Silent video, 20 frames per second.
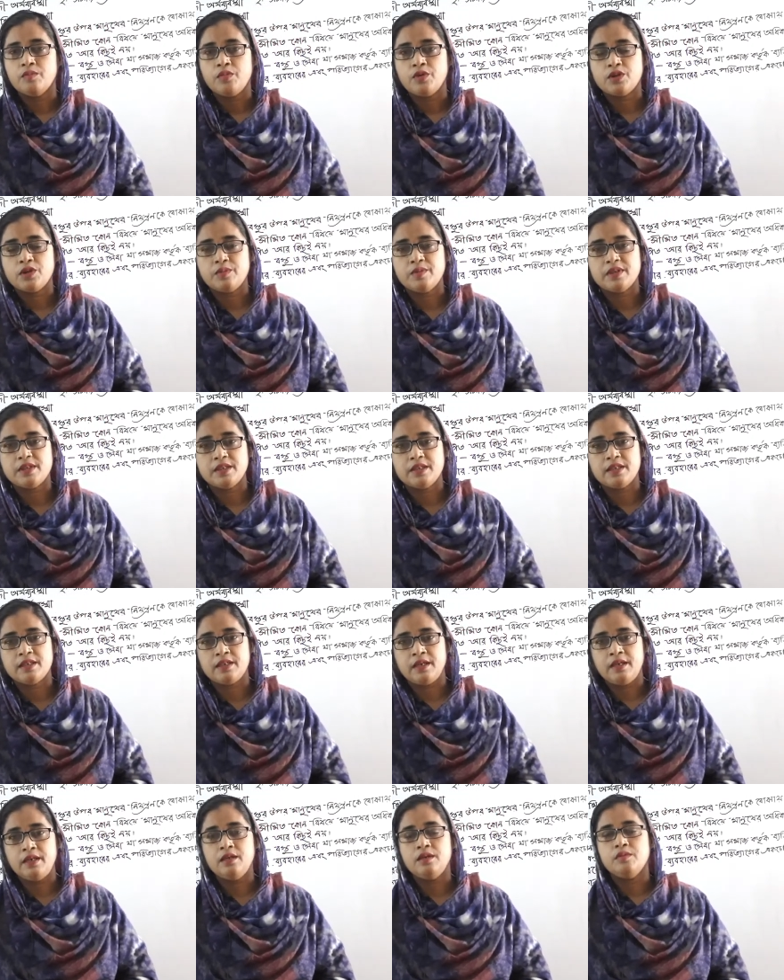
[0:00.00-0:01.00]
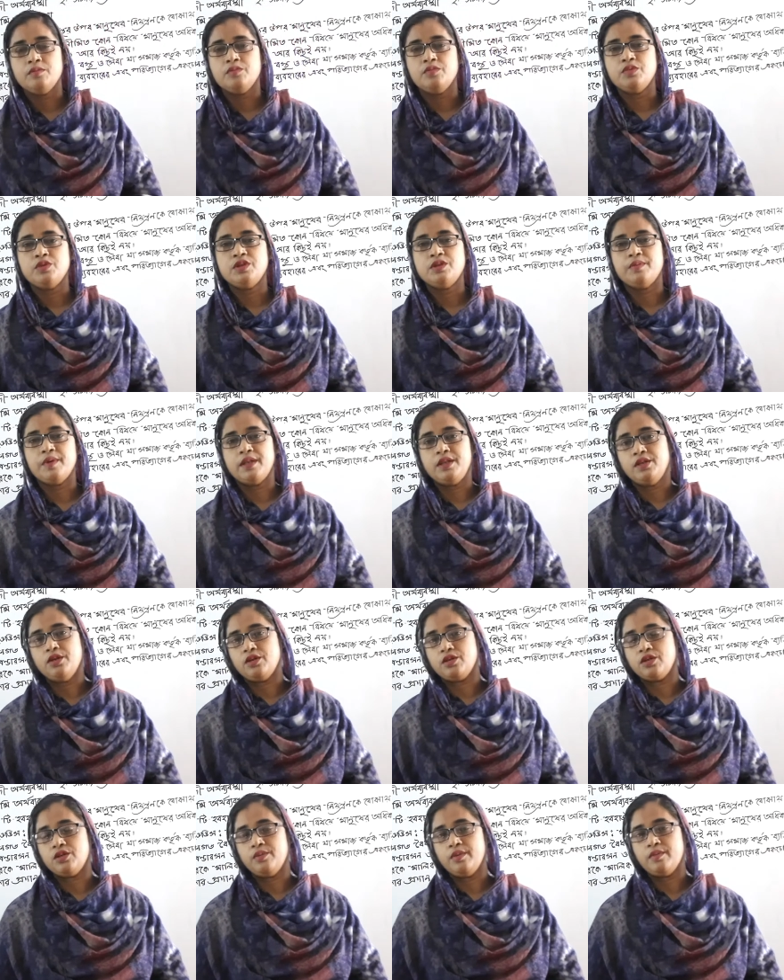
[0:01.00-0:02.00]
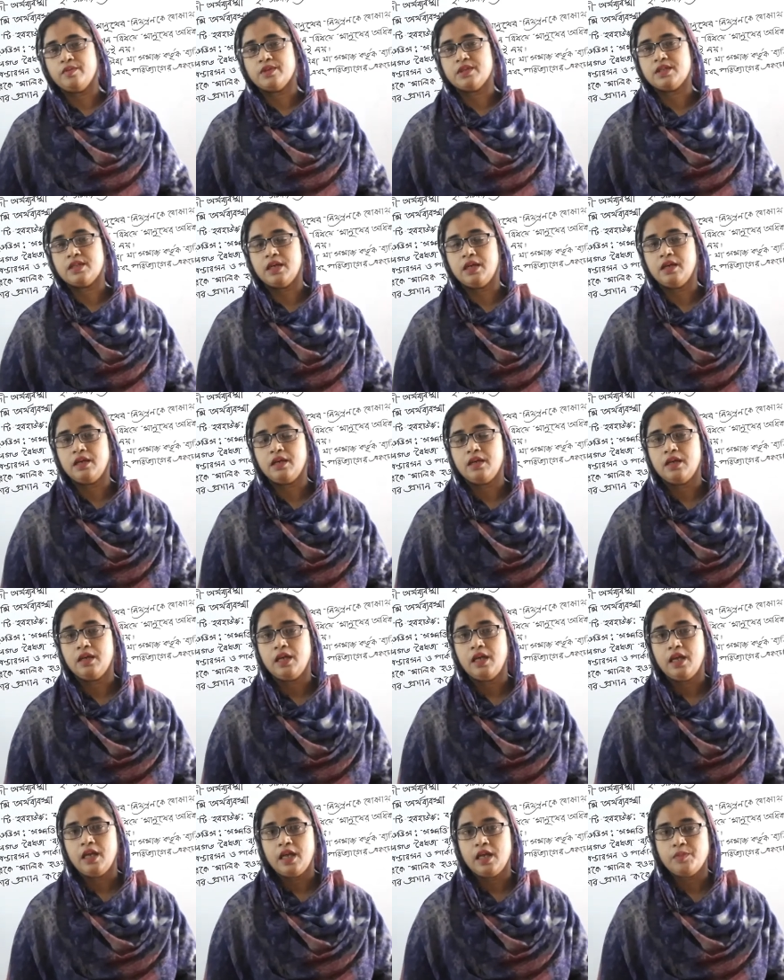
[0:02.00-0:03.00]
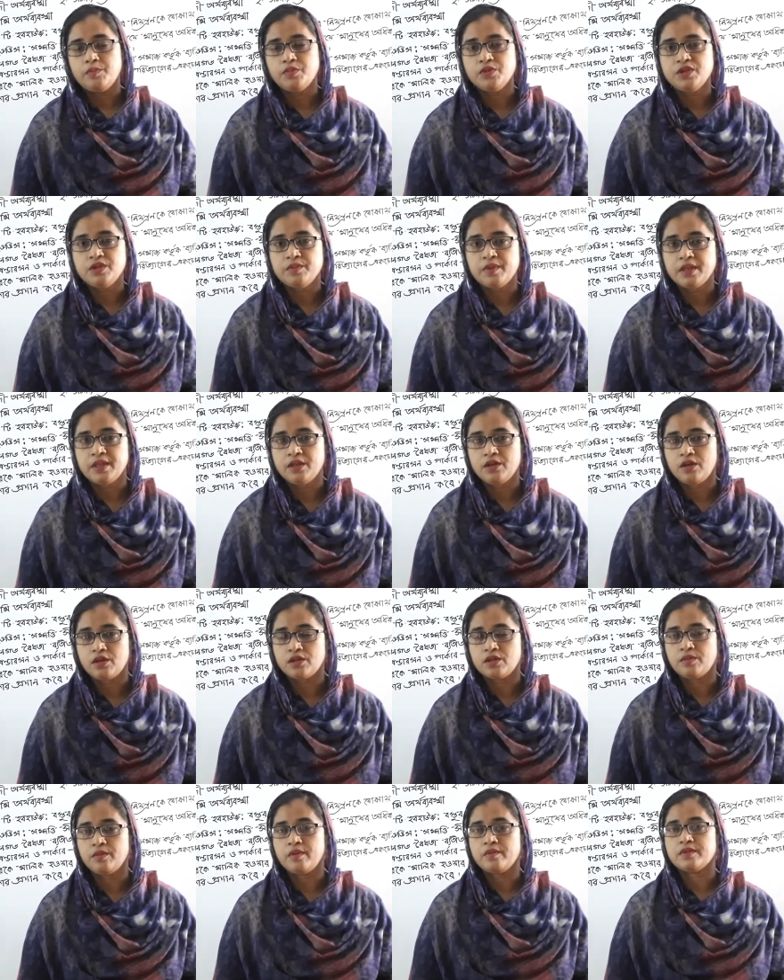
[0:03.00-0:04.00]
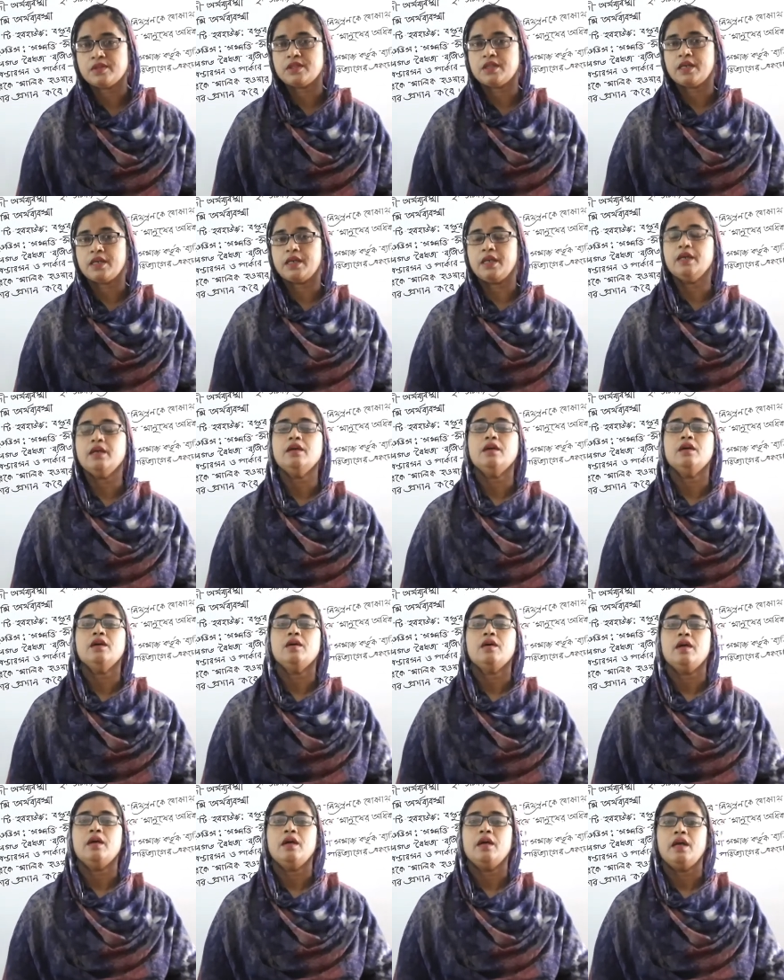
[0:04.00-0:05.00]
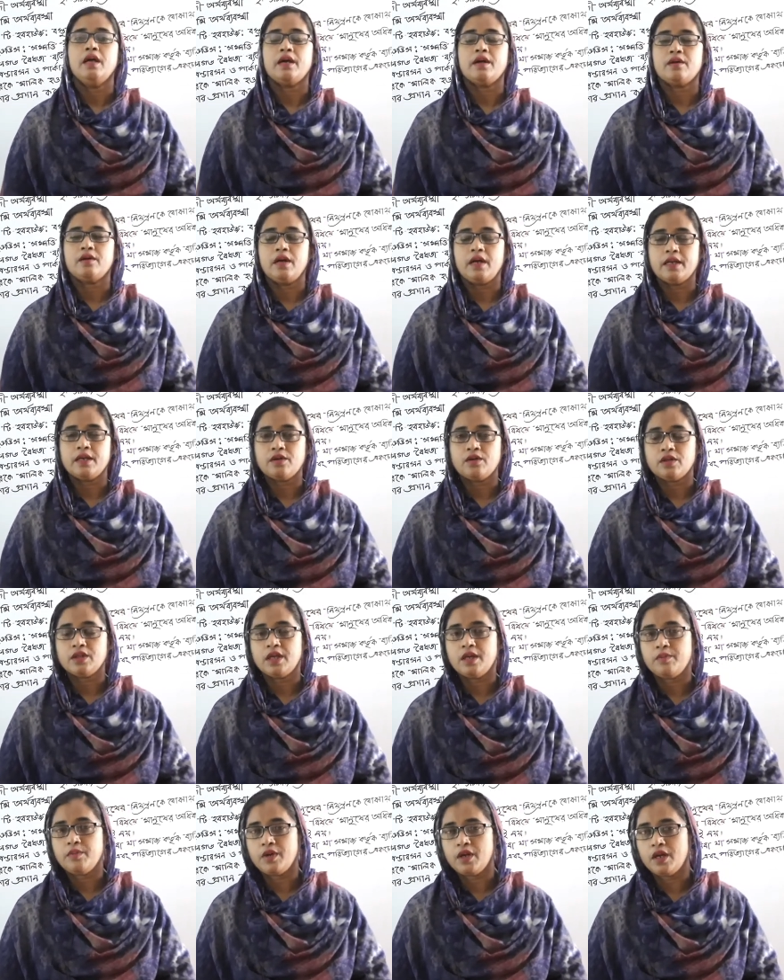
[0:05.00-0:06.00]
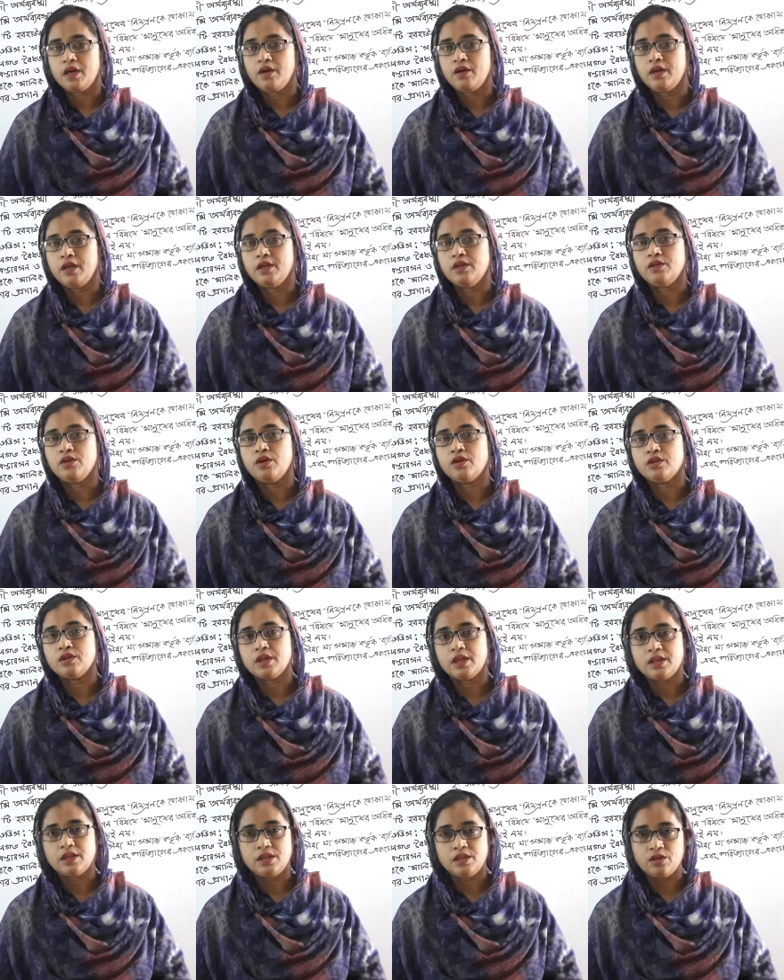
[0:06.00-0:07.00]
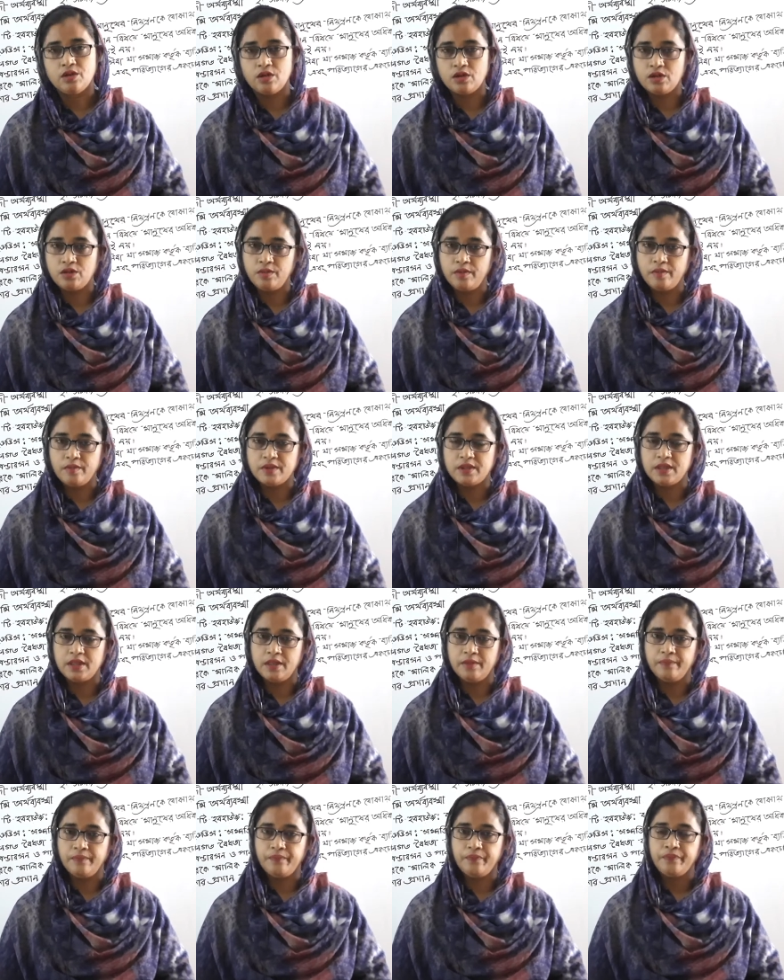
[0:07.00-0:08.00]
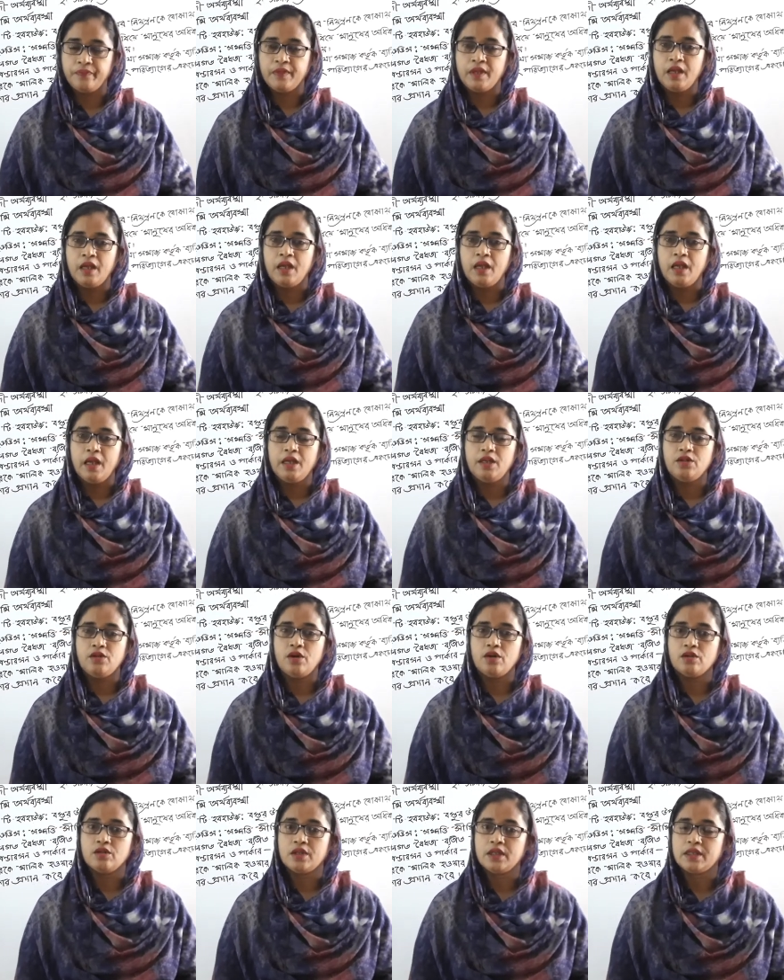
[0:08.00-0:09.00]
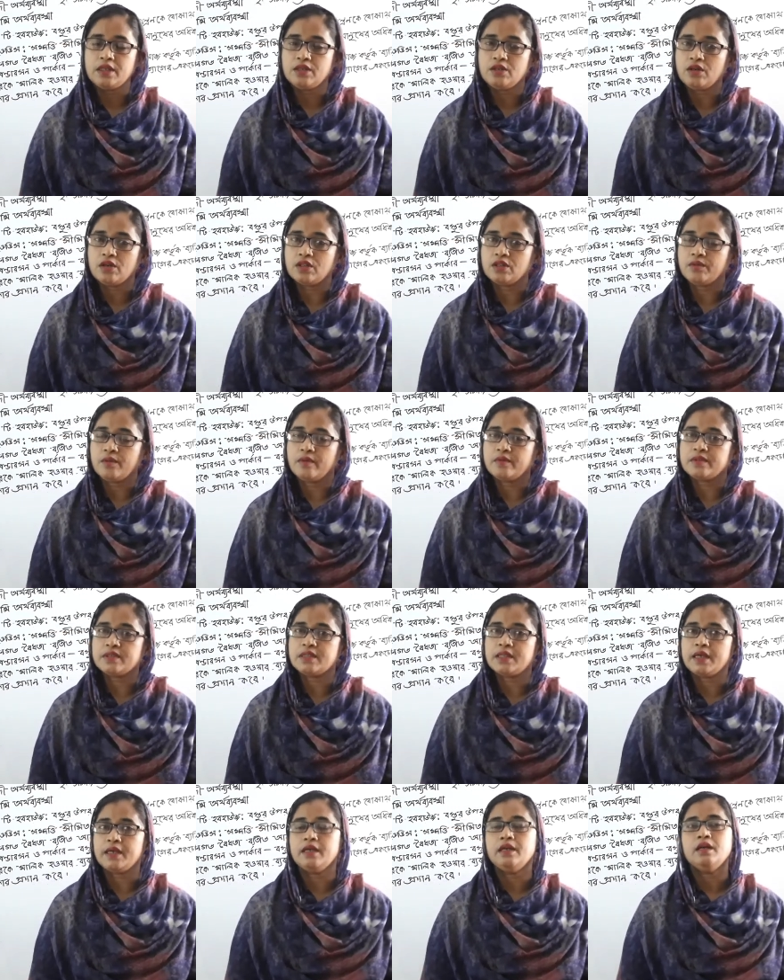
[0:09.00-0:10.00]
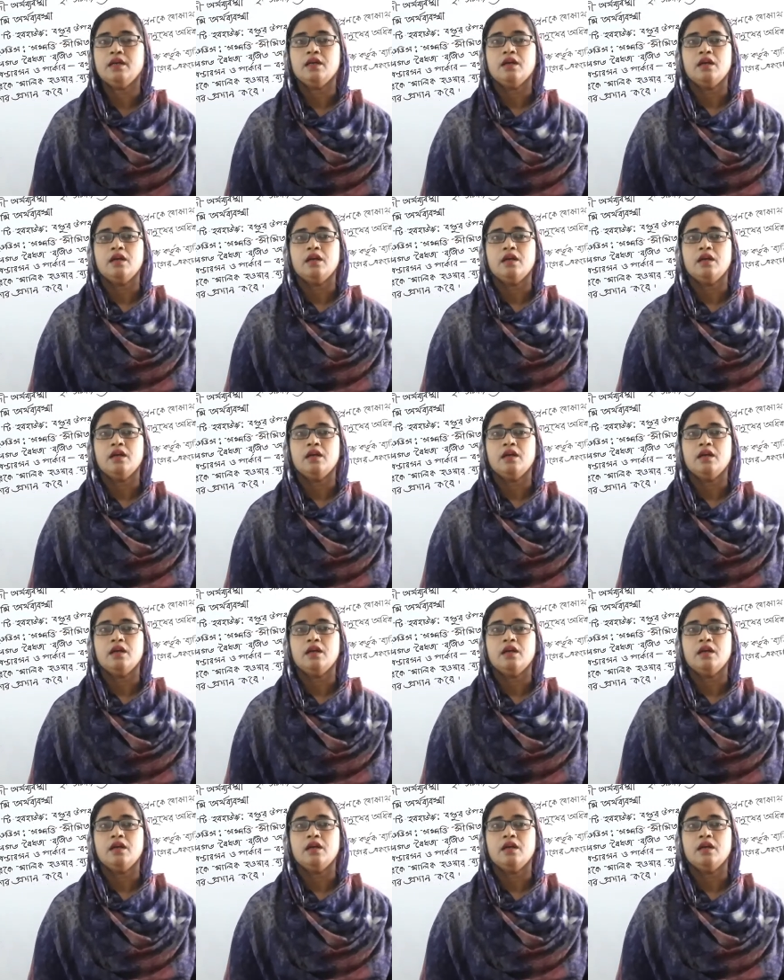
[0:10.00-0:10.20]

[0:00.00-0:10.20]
প্রথমে জেনে নেই পুঁজিবাদী অর্থব্যবস্থা এই পুঁজিবাদী অর্থব্যবস্থাকে এক আরেক কথায় বলা হয় ধনতান্ত্রিক অর্থব্যবস্থা এই ধনতান্ত্রিক অর্থব্যবস্থায়